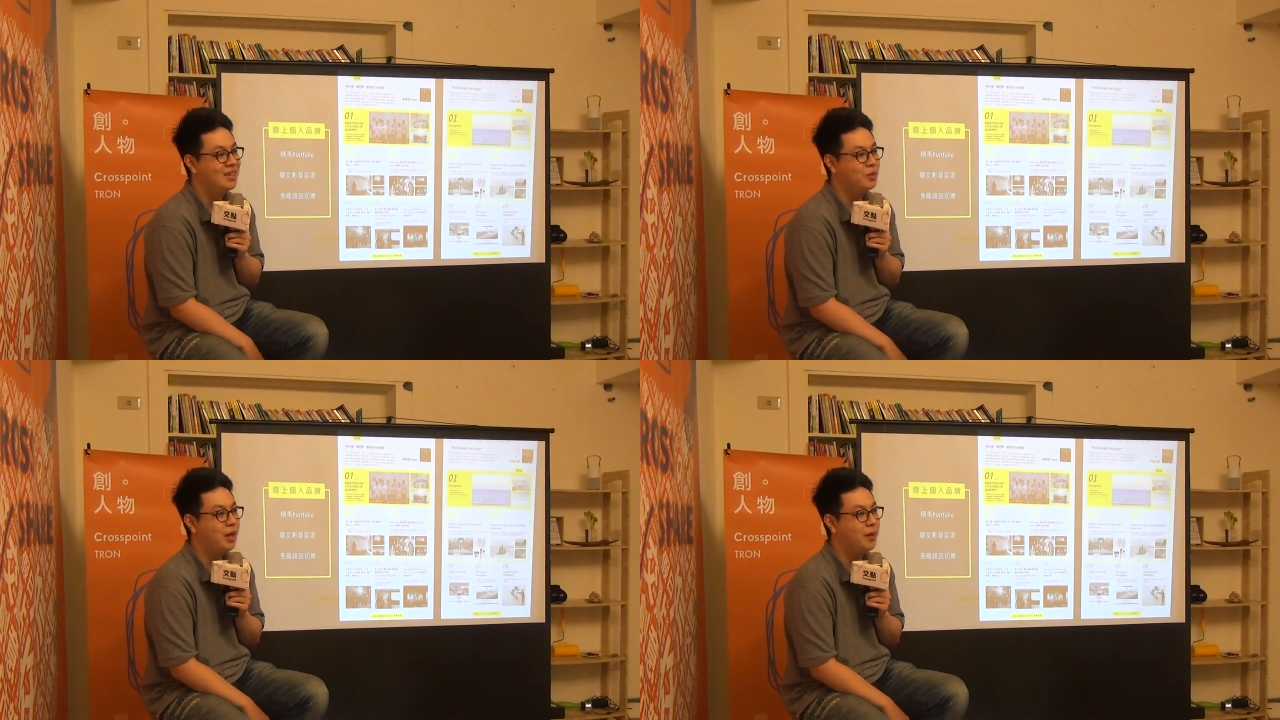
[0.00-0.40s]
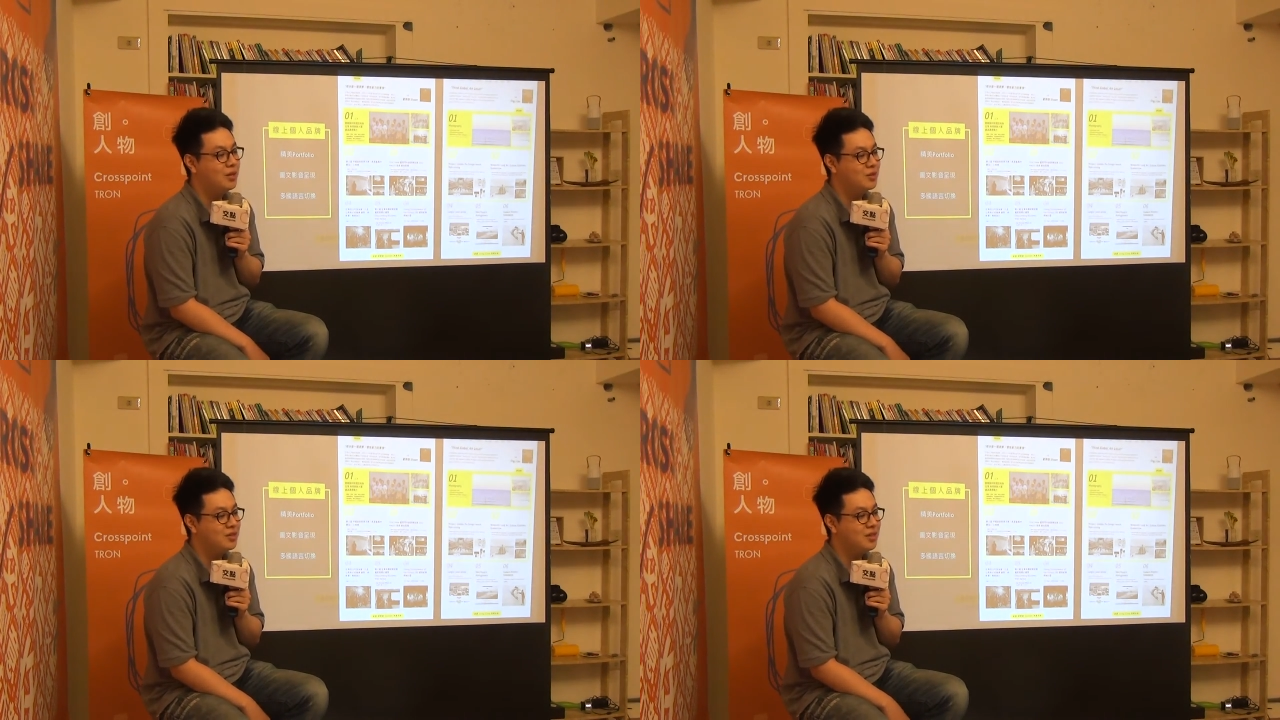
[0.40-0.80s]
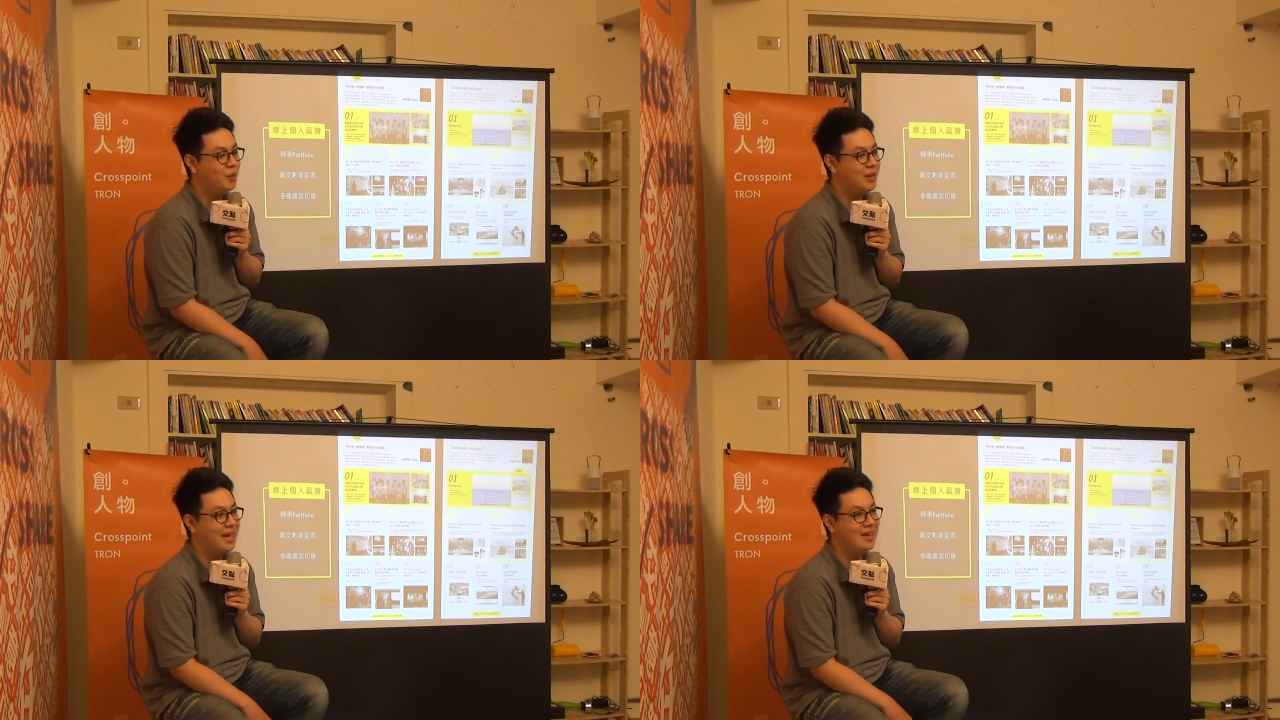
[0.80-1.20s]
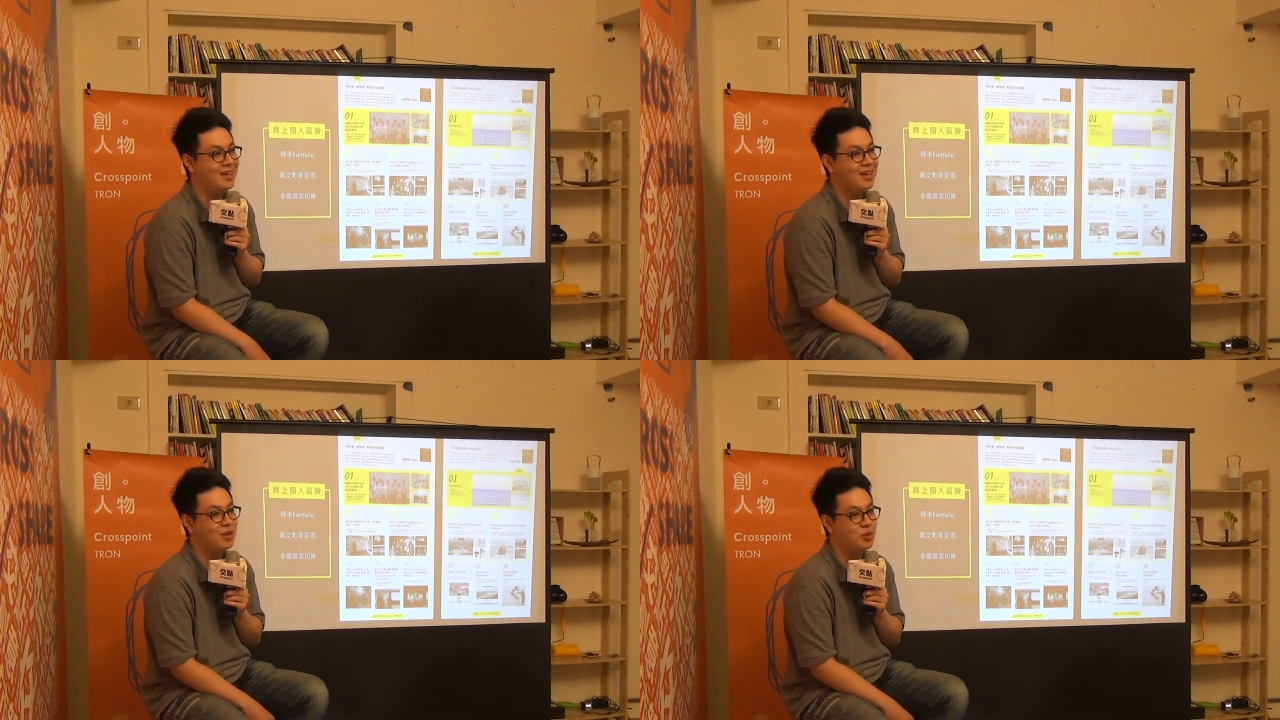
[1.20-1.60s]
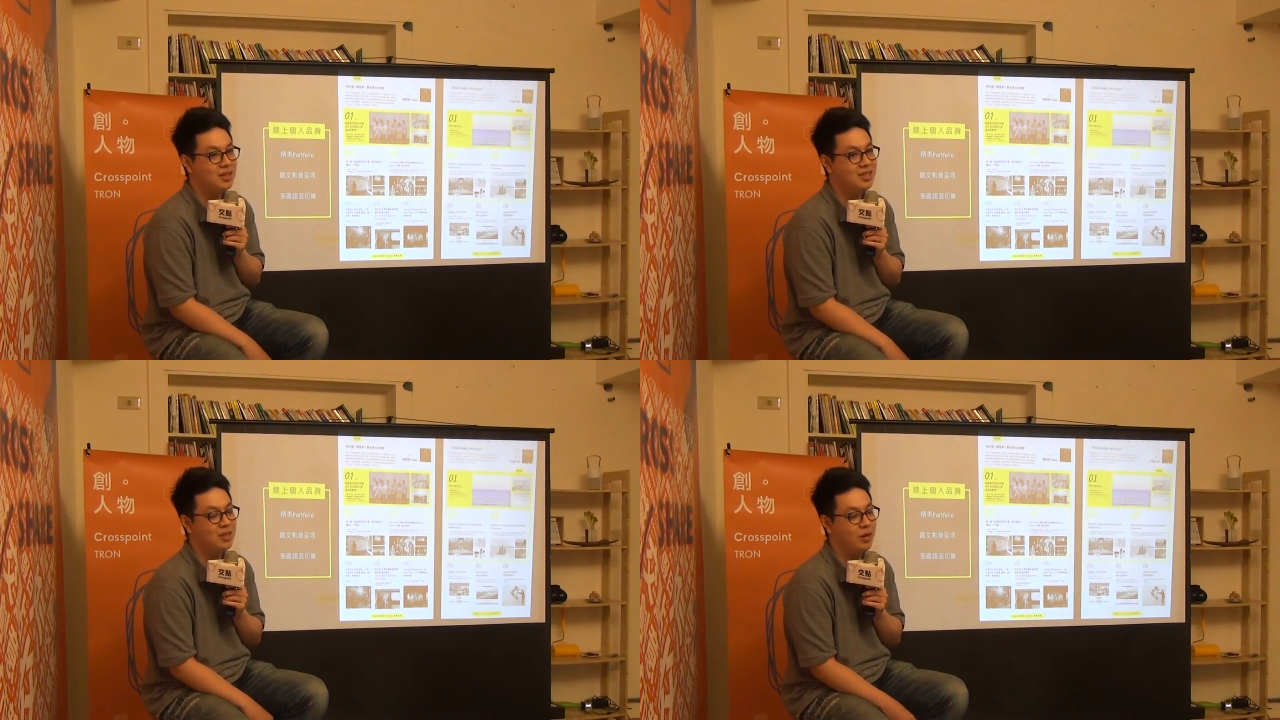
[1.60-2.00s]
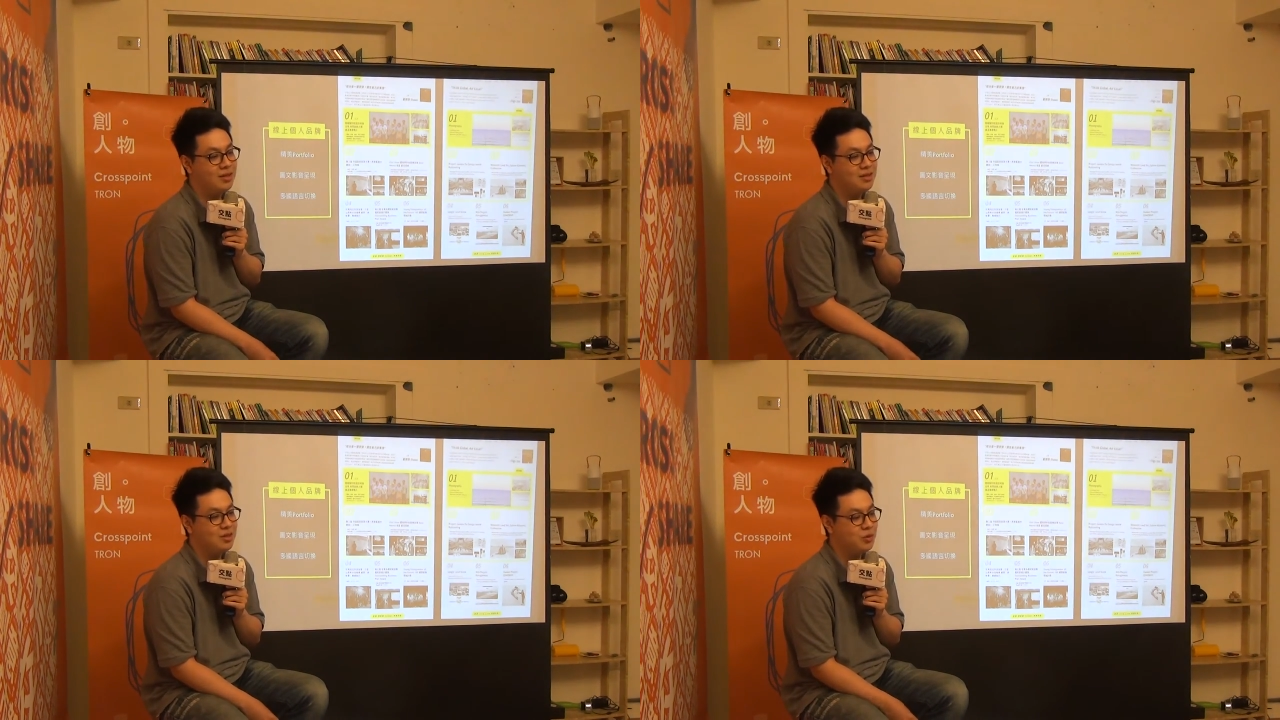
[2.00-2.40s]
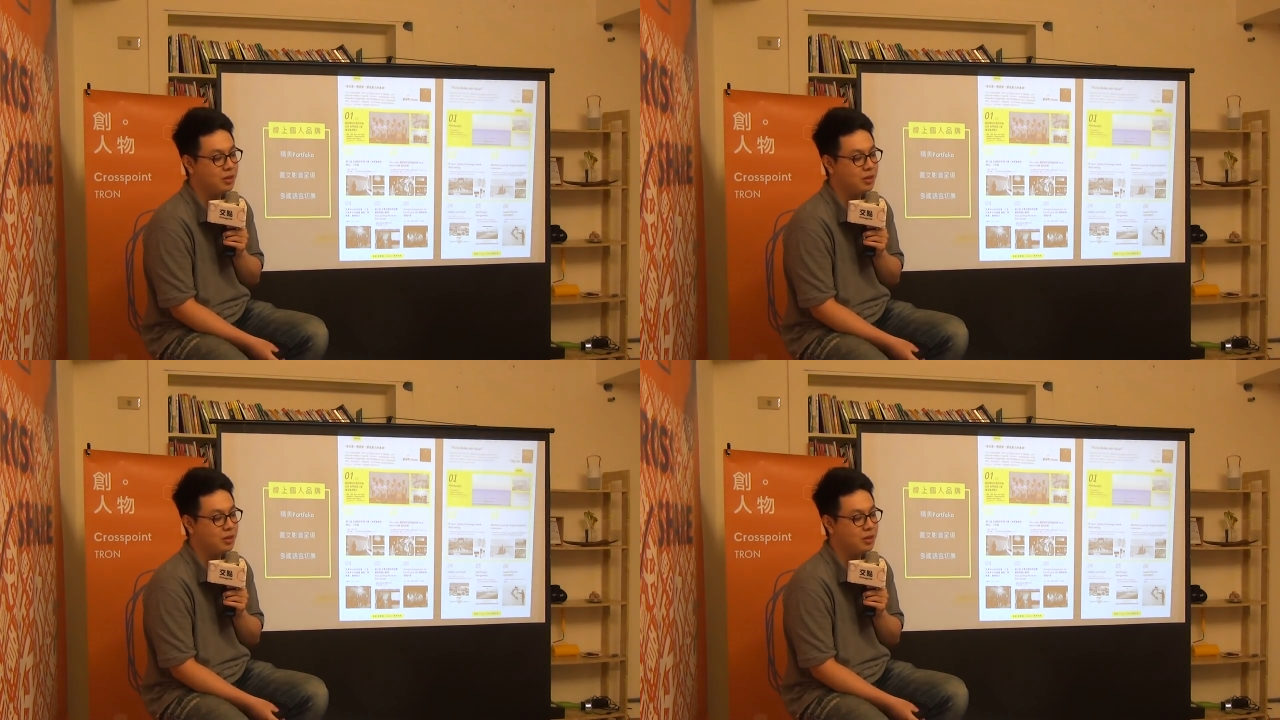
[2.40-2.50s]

或者不然就是你有被大家 take 做一些奇怪的事情，